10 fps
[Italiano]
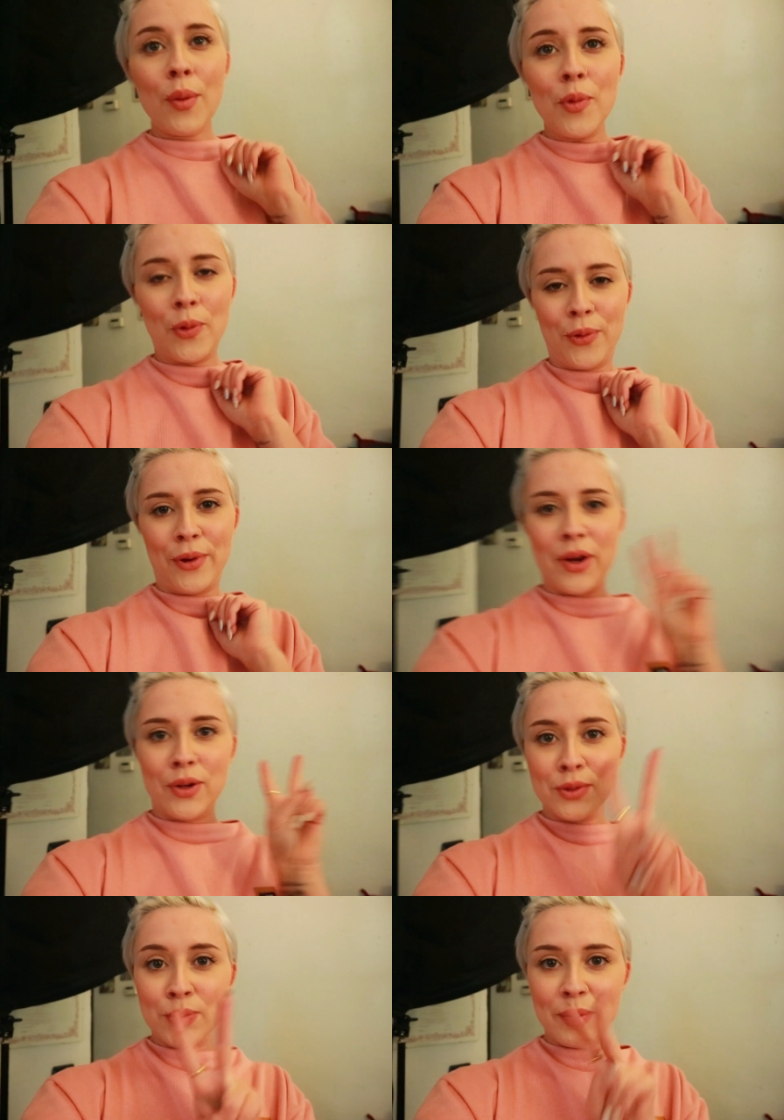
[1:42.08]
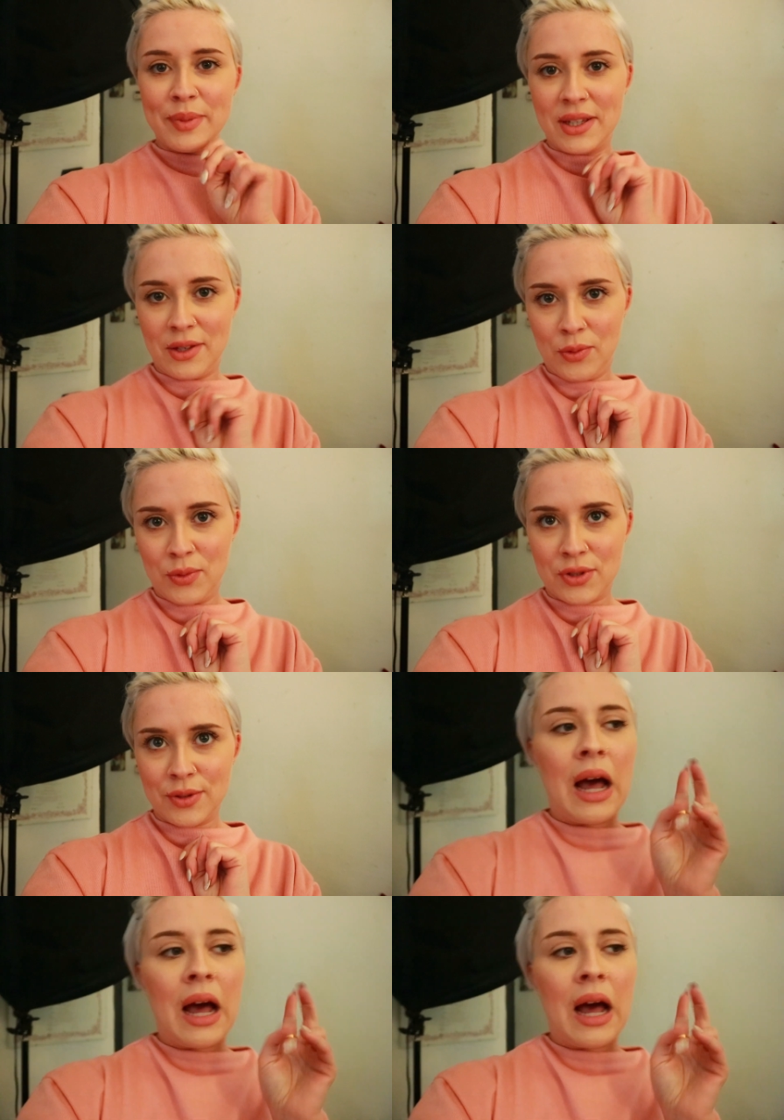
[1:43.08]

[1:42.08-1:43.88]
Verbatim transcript: Comunque ho due big news.